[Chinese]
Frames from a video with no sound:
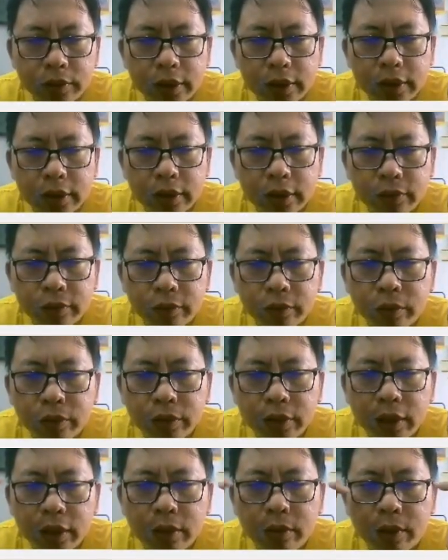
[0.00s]
二十封
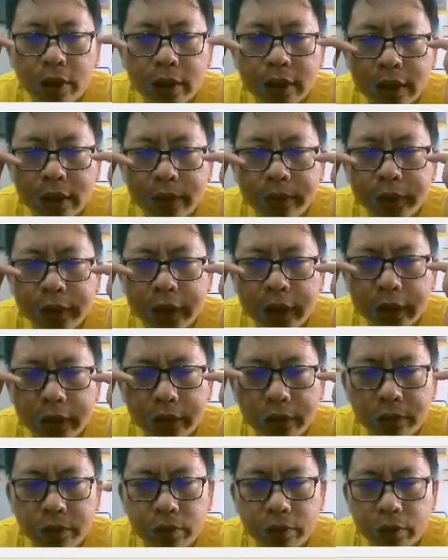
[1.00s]
地官而不见
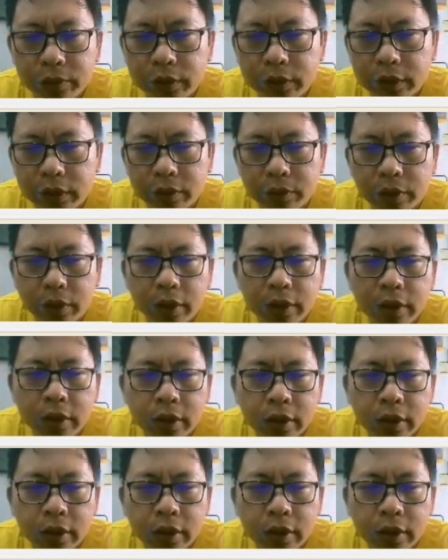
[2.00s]
有否隐诺。